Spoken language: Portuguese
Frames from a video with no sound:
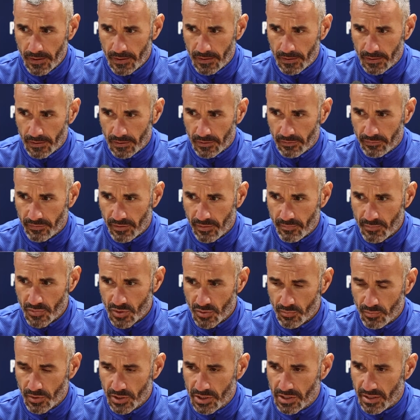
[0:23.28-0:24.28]

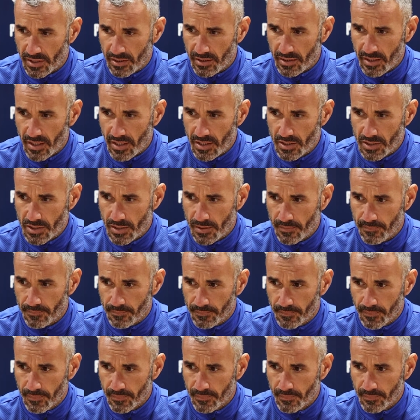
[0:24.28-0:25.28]
levamos uma estratégia
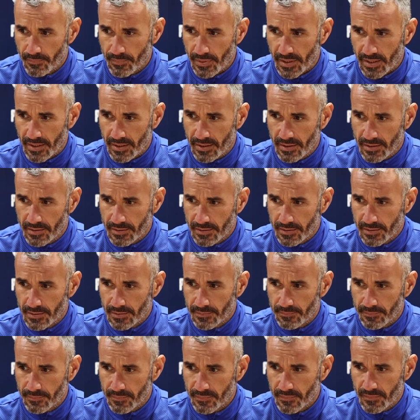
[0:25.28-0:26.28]
hum, para
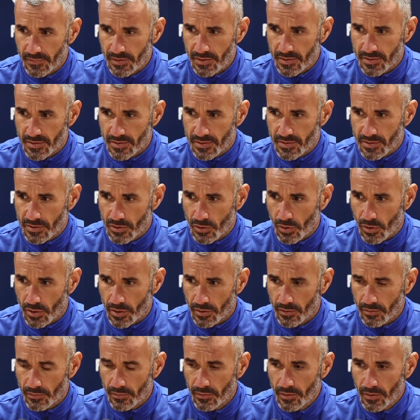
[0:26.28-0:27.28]
que isso se
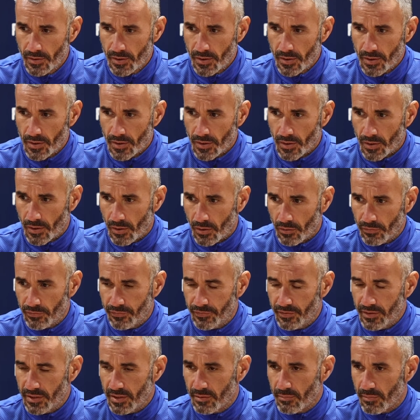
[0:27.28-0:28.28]
torne ou
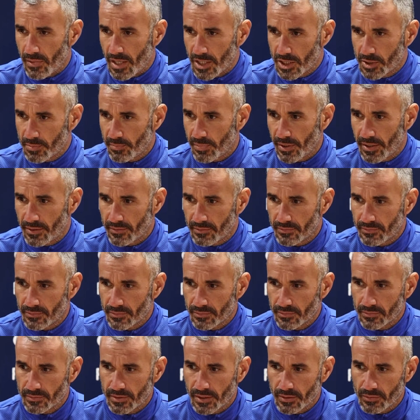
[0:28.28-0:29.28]
fique mais
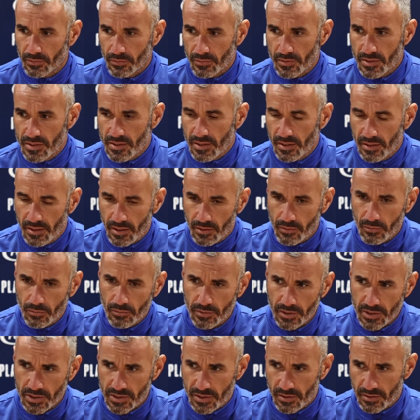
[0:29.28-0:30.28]
perto de acontecer a
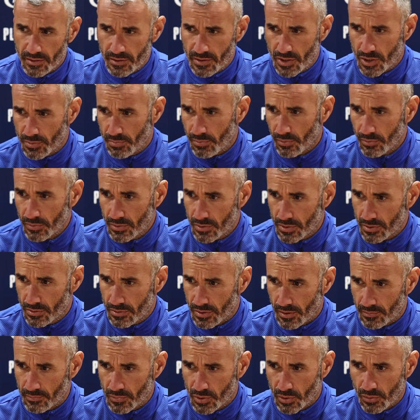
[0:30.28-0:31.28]
conquista desses pontos.
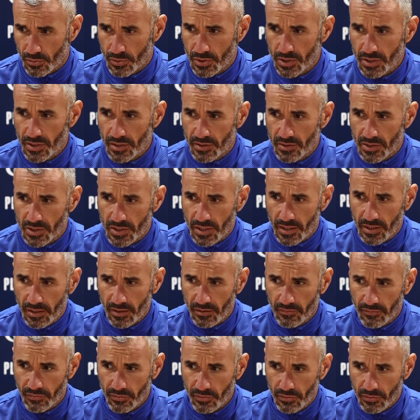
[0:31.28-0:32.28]
Estamos conscientes
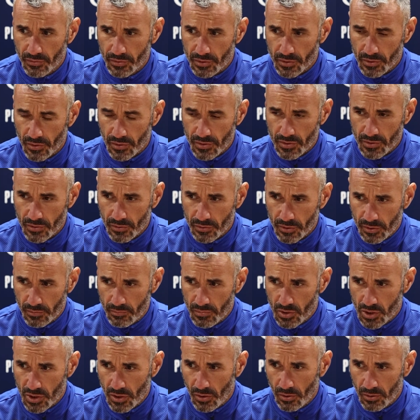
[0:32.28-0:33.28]
daquilo que foi os nossos
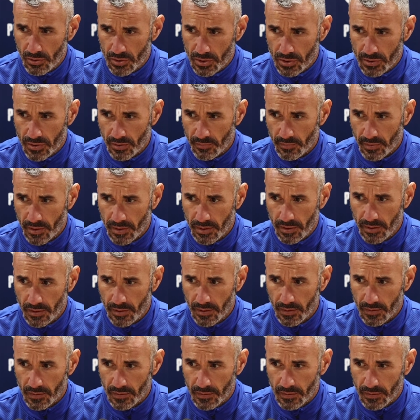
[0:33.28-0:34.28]
últimos jogos,
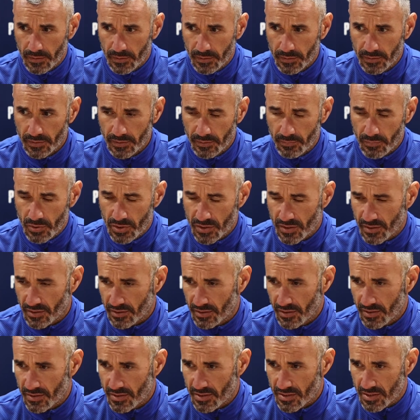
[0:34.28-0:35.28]
também uh, temos
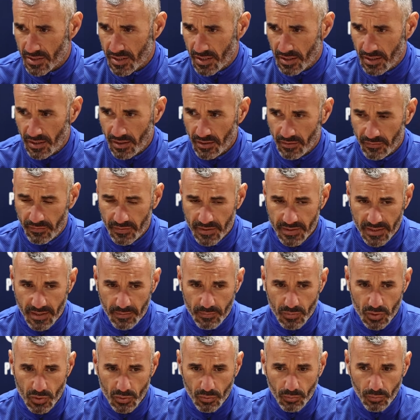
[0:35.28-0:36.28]
certezas naquilo que
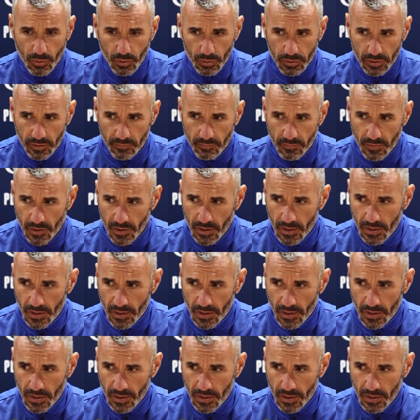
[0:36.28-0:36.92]
fizemos no último,